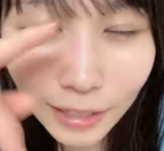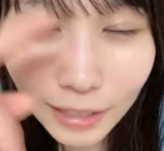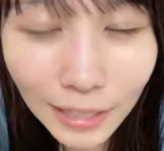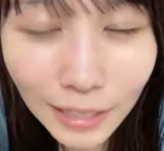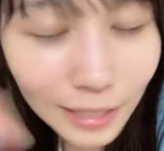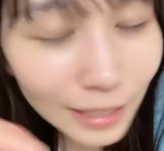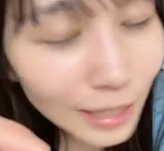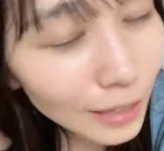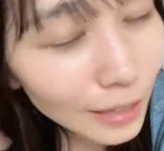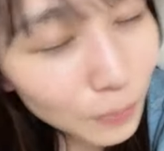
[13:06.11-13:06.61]

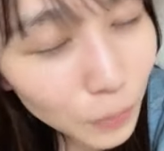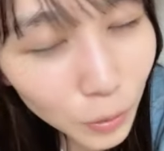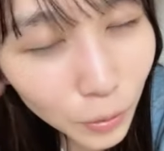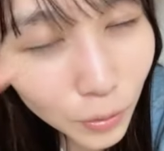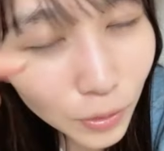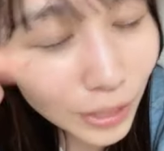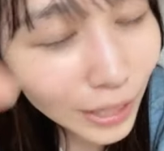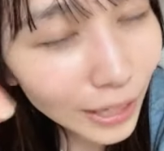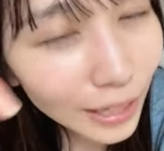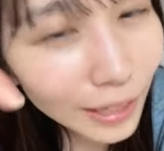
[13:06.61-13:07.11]
に何
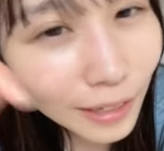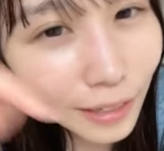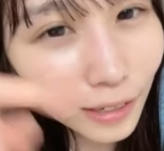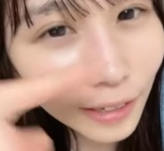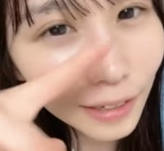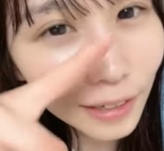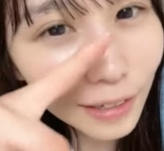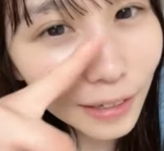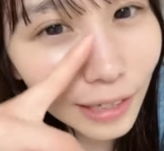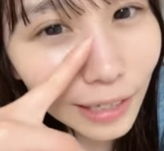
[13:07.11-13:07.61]
秒で
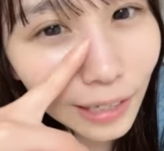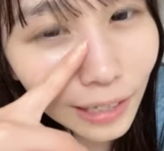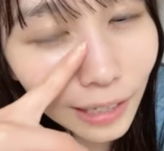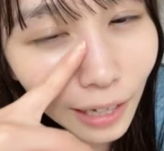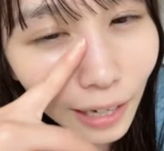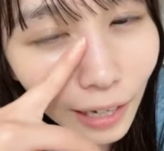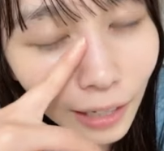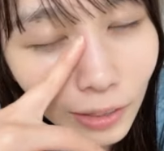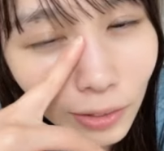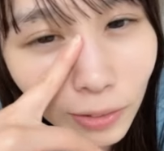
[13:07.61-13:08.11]

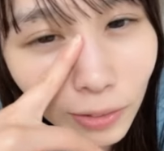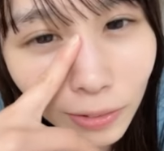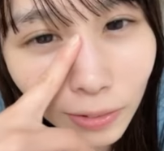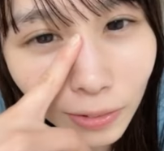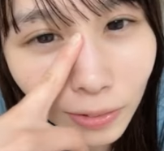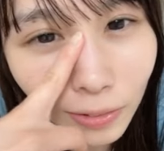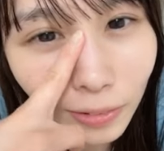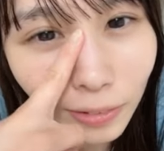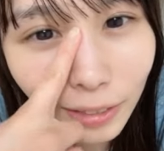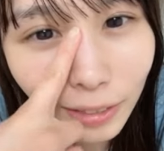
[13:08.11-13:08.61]
あ
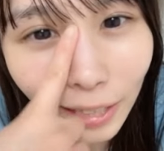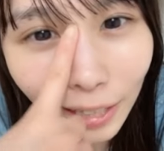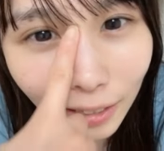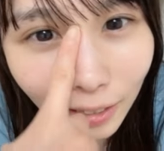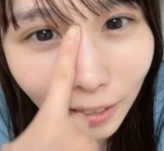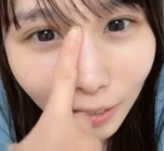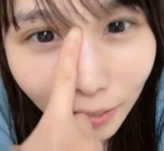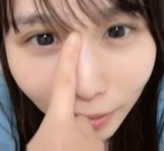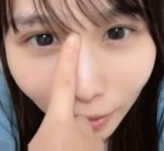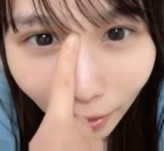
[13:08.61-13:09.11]
のやっ
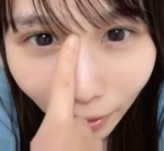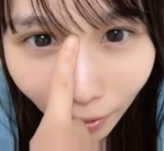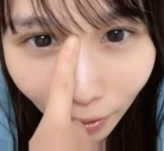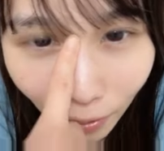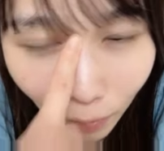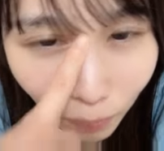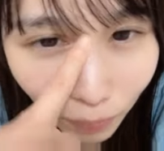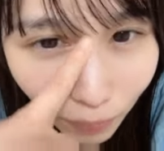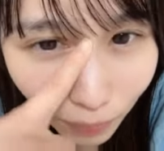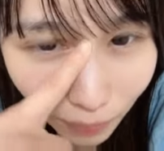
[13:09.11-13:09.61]
てるから